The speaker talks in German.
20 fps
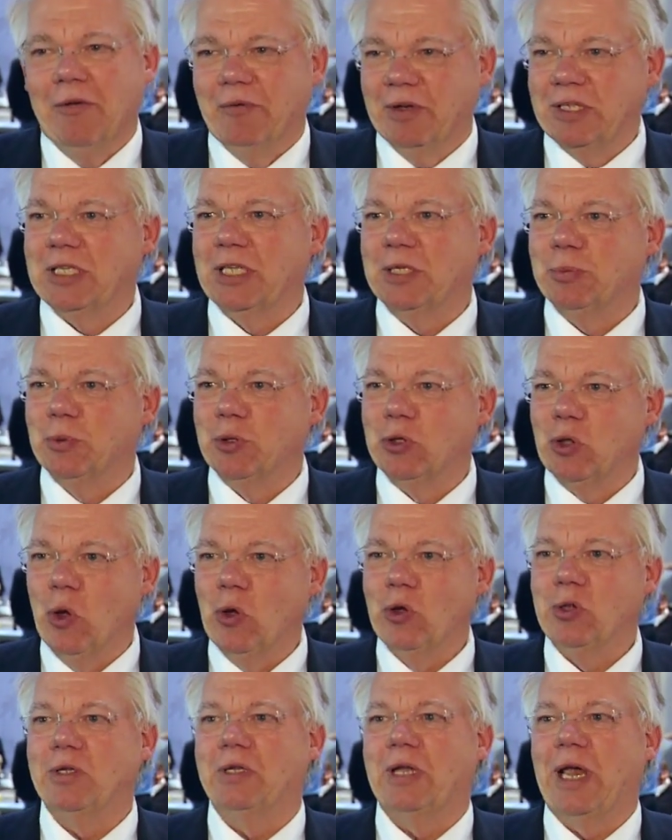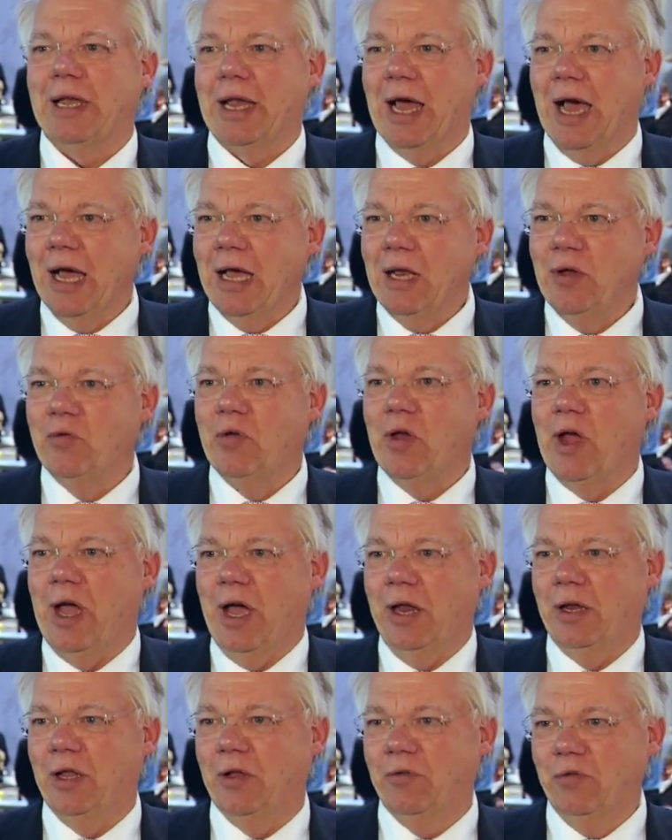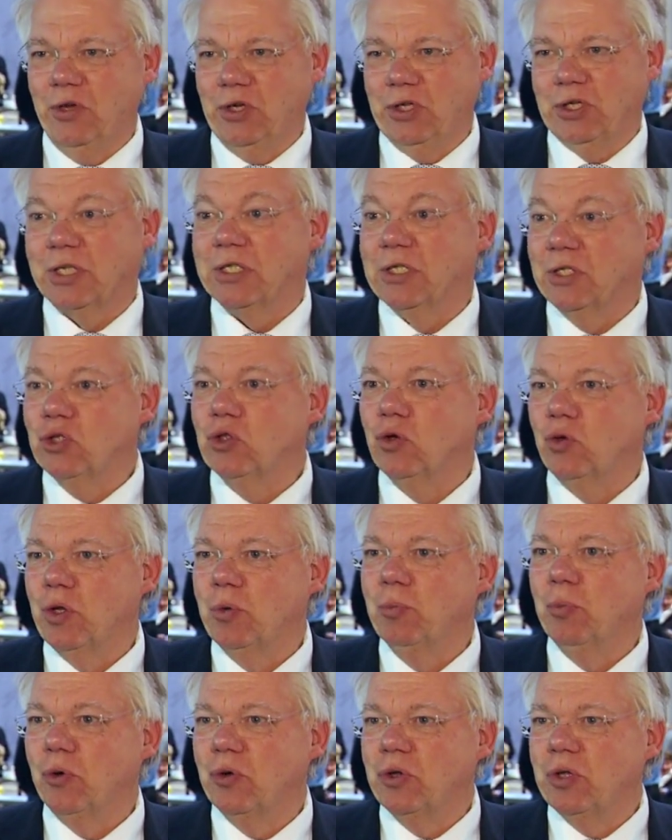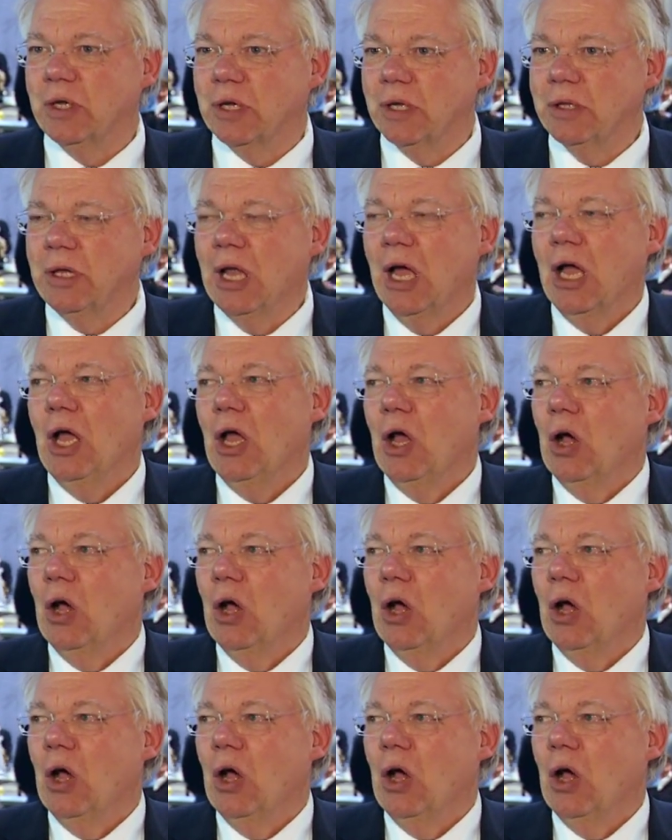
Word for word: Was das bedeutet an Hardware, an Gewicht, das ist schon imponierend.